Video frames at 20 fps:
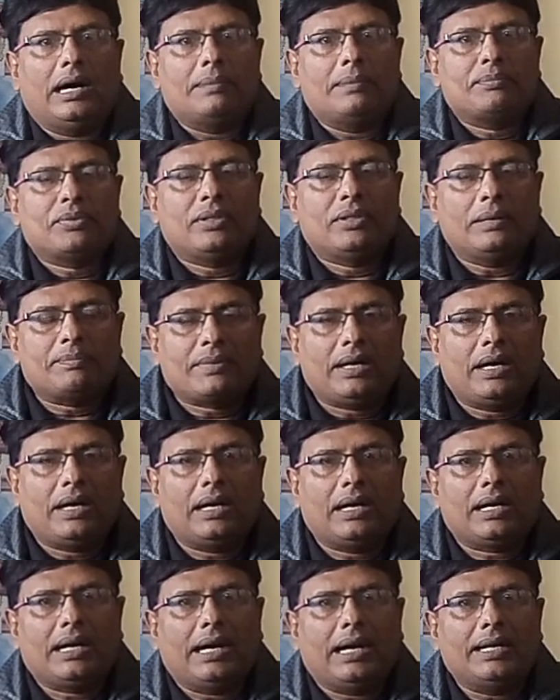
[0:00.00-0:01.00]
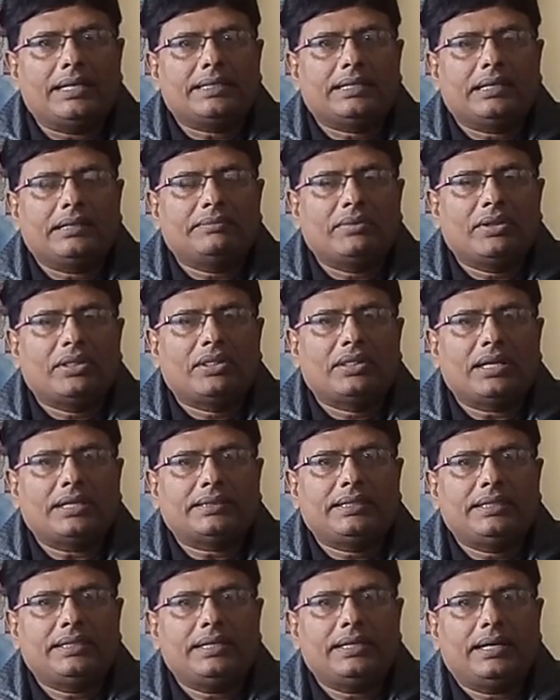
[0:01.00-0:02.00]
आप सबका कार्यक्रम
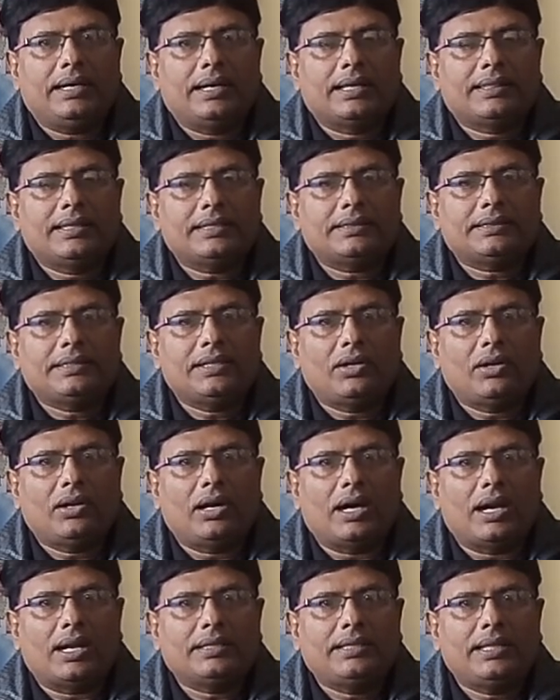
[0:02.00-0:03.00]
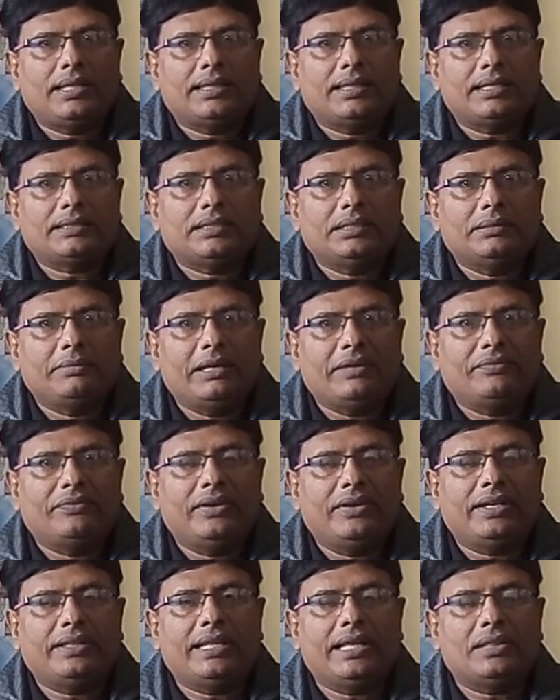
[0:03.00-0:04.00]
सत्य असत्य और अर्ध सत्य में
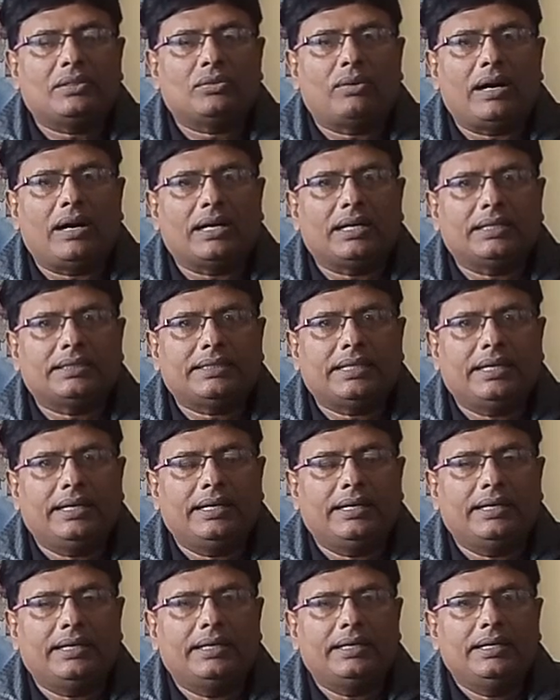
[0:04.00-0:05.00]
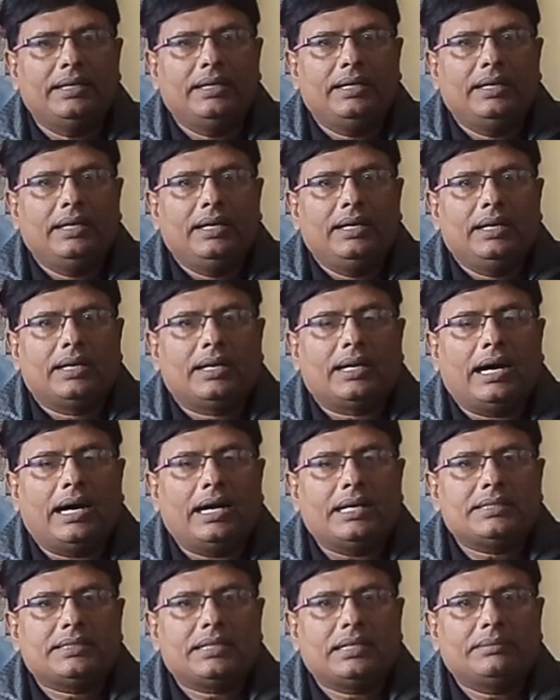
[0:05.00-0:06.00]
फिर से स्वागत है
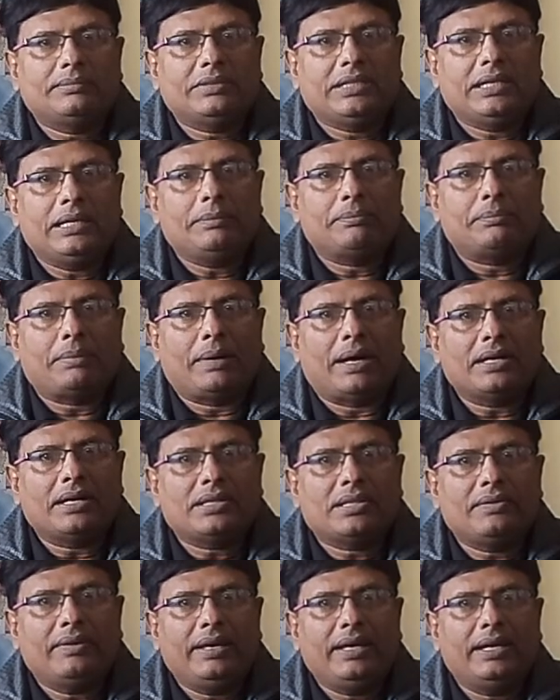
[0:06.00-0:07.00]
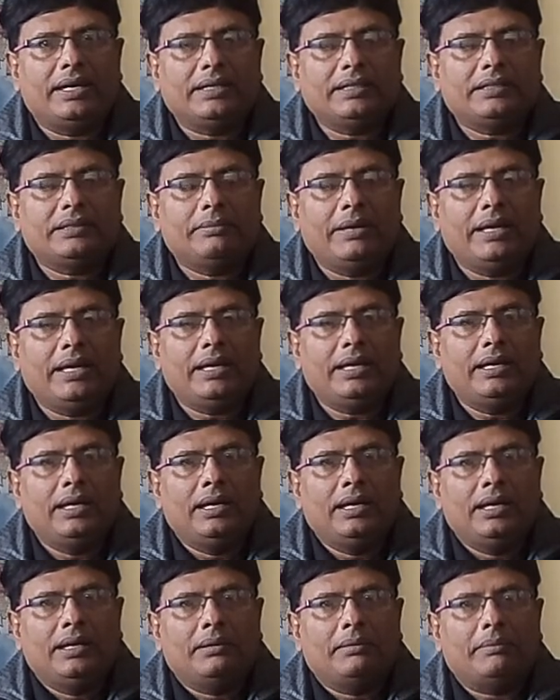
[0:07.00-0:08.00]
कार्यक्रम के पांचवें अंक में
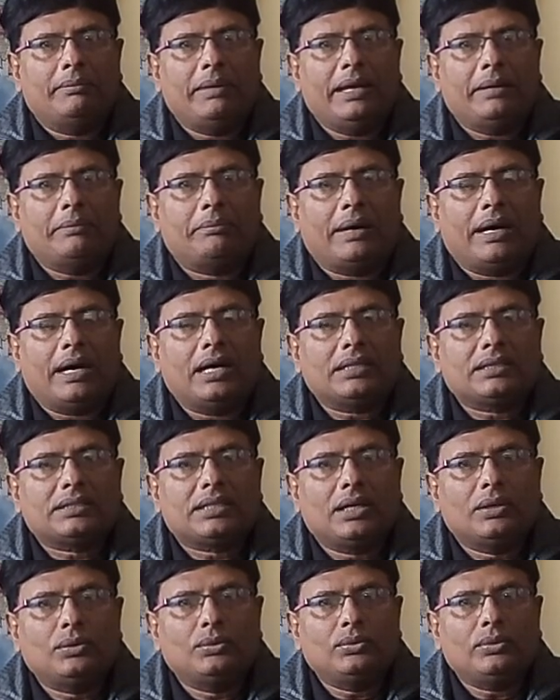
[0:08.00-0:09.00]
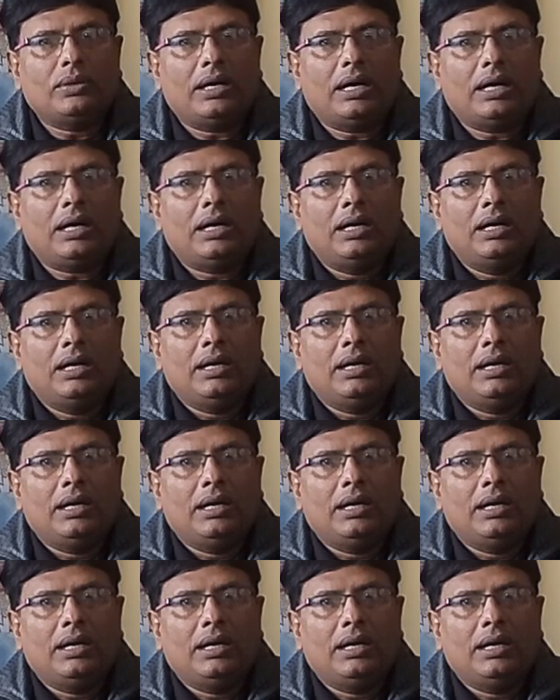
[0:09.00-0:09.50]
मैं बात करूंगा